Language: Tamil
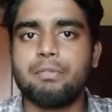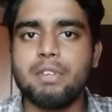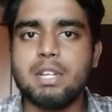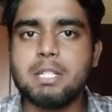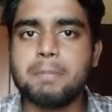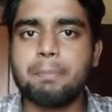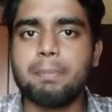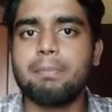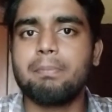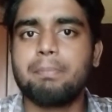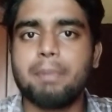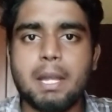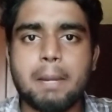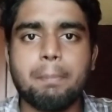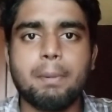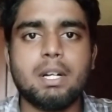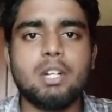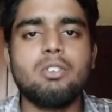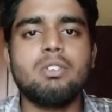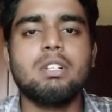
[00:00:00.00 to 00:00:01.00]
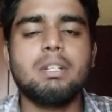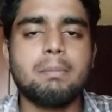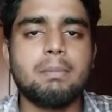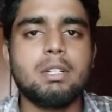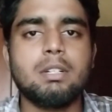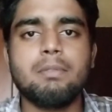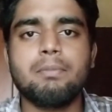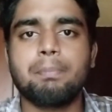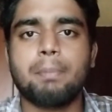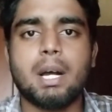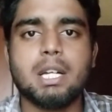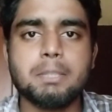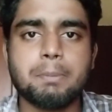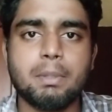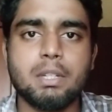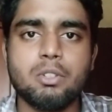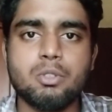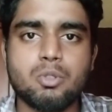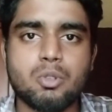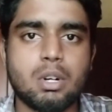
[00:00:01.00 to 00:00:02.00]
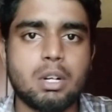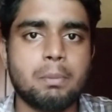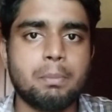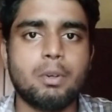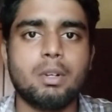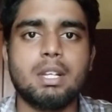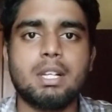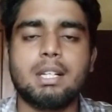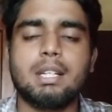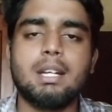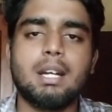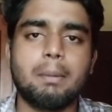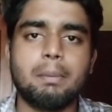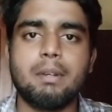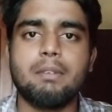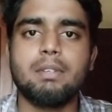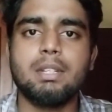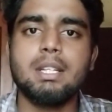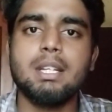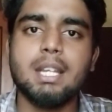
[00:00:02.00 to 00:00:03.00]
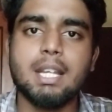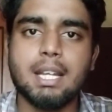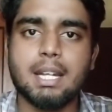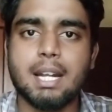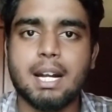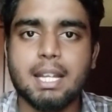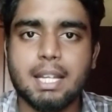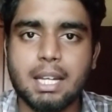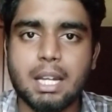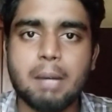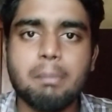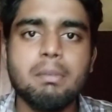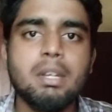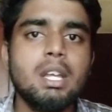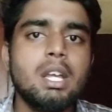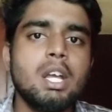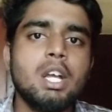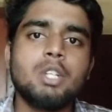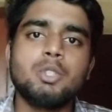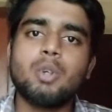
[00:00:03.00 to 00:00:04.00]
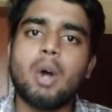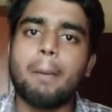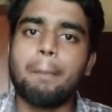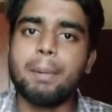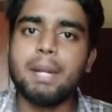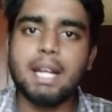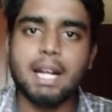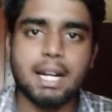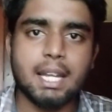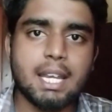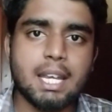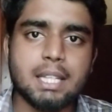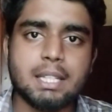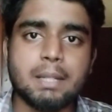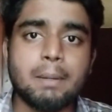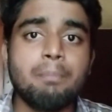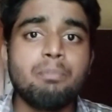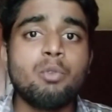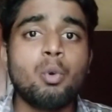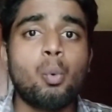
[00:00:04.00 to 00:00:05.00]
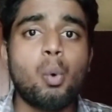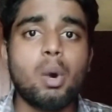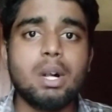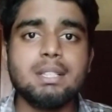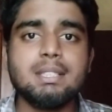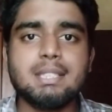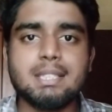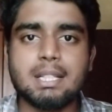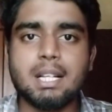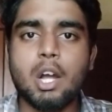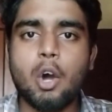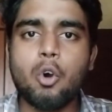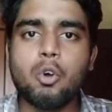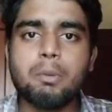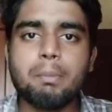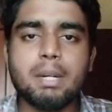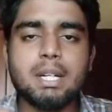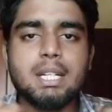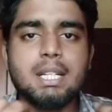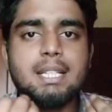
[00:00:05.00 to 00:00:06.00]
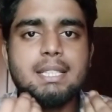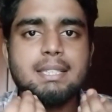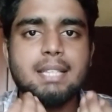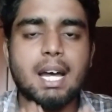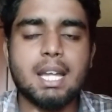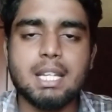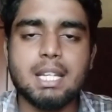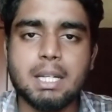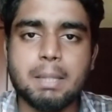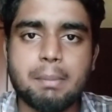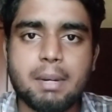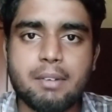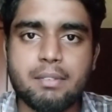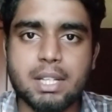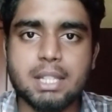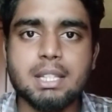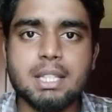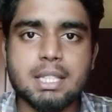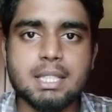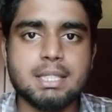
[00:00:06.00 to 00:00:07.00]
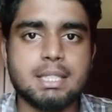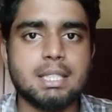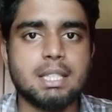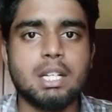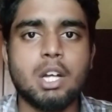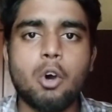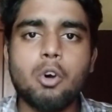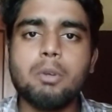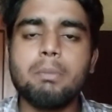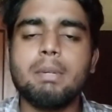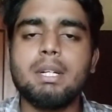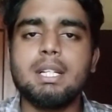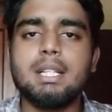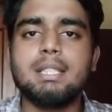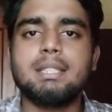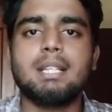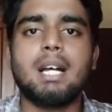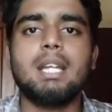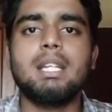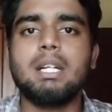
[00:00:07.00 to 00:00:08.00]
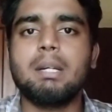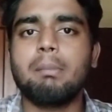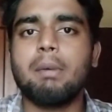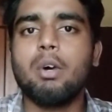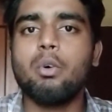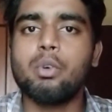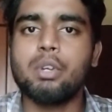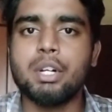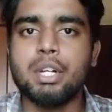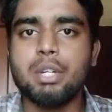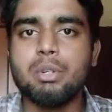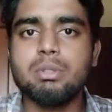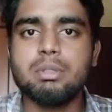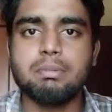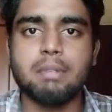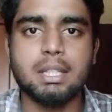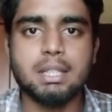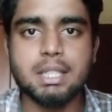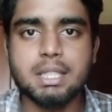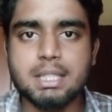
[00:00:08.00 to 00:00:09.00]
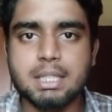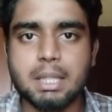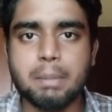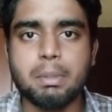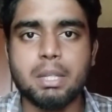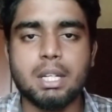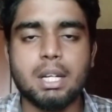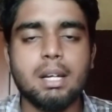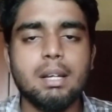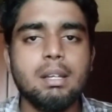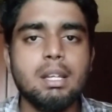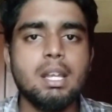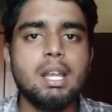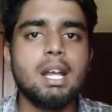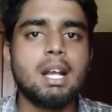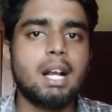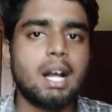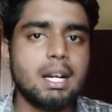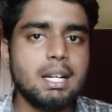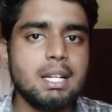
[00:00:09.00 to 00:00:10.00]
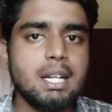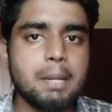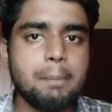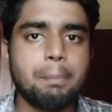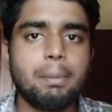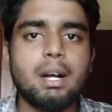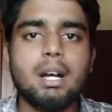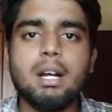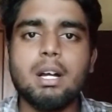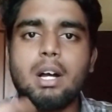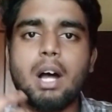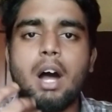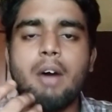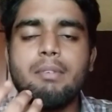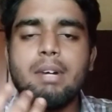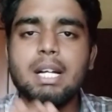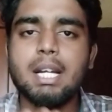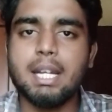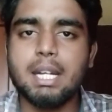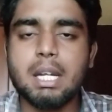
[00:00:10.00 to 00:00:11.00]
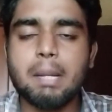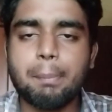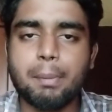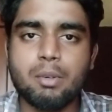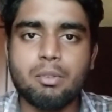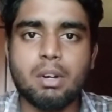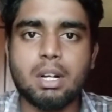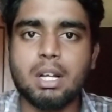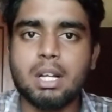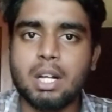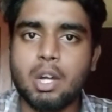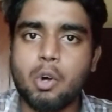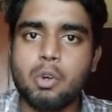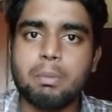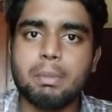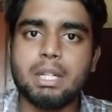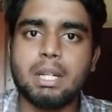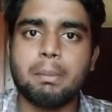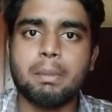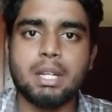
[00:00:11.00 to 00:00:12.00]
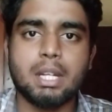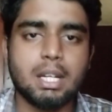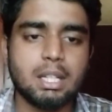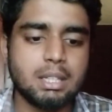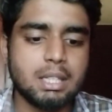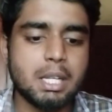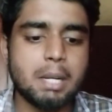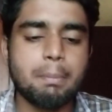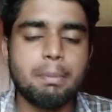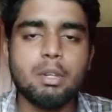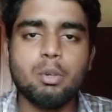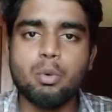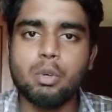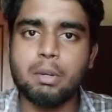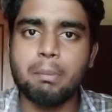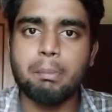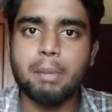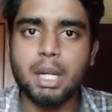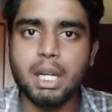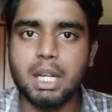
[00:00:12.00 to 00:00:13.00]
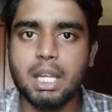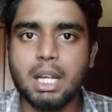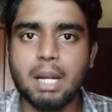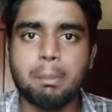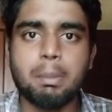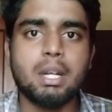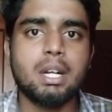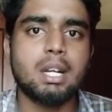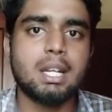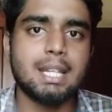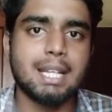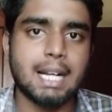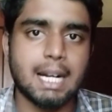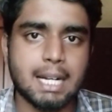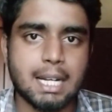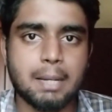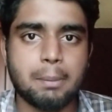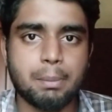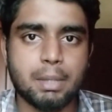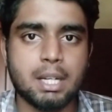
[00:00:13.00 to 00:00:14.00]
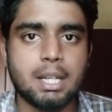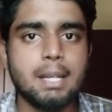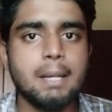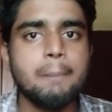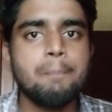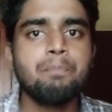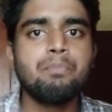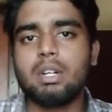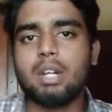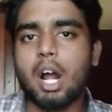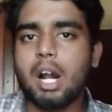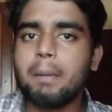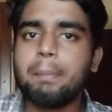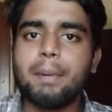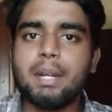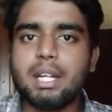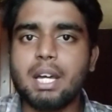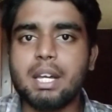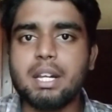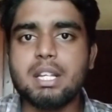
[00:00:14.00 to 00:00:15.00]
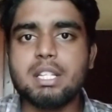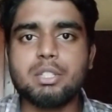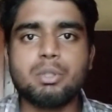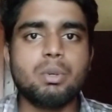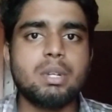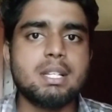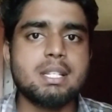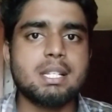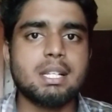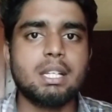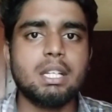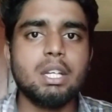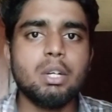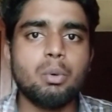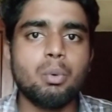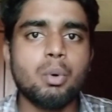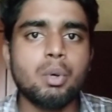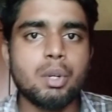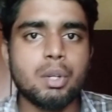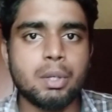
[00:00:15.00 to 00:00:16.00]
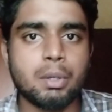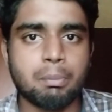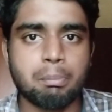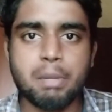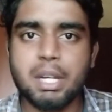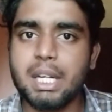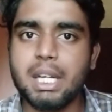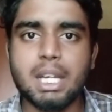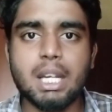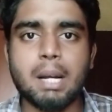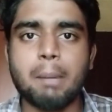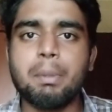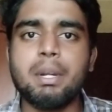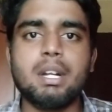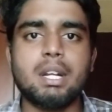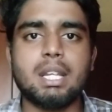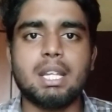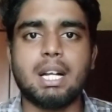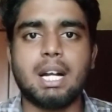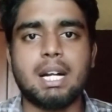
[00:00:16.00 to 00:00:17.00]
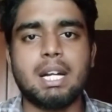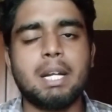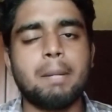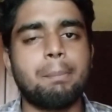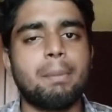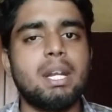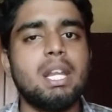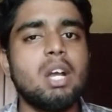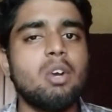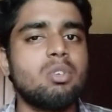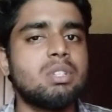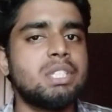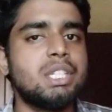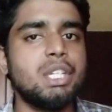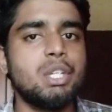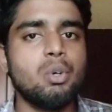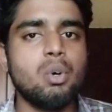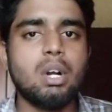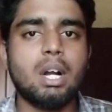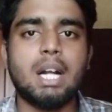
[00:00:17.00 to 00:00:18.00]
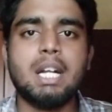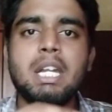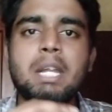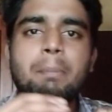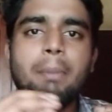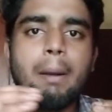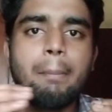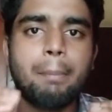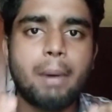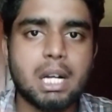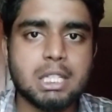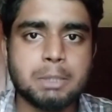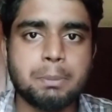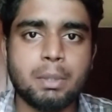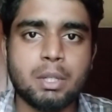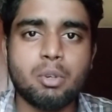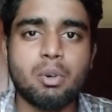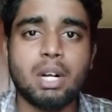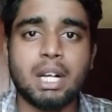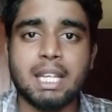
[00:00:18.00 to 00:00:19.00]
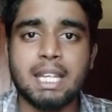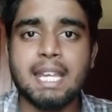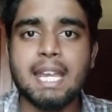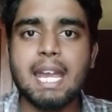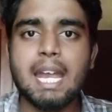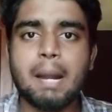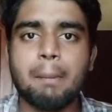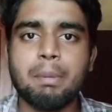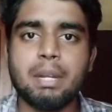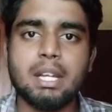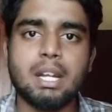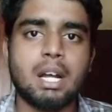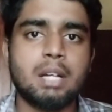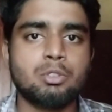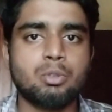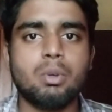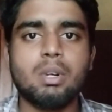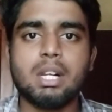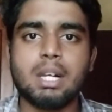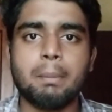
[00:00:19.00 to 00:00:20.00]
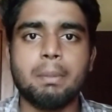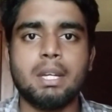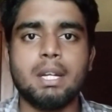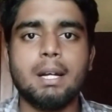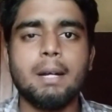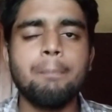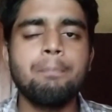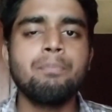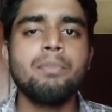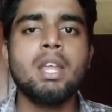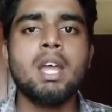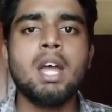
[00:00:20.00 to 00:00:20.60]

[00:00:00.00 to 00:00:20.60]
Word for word: ஃபீஸ் பே பண்ணவங்களுக்கு மட்டும் பாஸ் பண்ணி விட்டுருவாங்க போல இருக்கு அப்படின்னு வந்து நீங்க நினைக்கலாம் ஸோ அப்படி கிடையாது ஒன்ஸ் கவர்மெண்ட்டுக்கு சாதகமா வந்துருச்சு கவர்மெண்ட்டுக்கு சாதகமா ஒரு நியூஸ் வந்துருச்சு அப்படின்னா கண்டிப்பா அவங்க என்ன பண்ணுவாங்க கவர்மெண்ட் அப்படின்னா திருப்பியும் ஒரு மீட்டிங் அப்படின்றத கண்டக்ட் பண்ணி நான் பெய்ட் அரி ஸ்டூடெண்ட்ஸுக்கு ஒரு மீட்டிங் அப்படின்றத கண்டக்ட் பண்ணி அவங்க ஜியோ e கண்டிப்பா பாஸ் பண்ணுவாங்க ஏன் அப்படின்னு நான் சொல்றேன் அப்படின்னா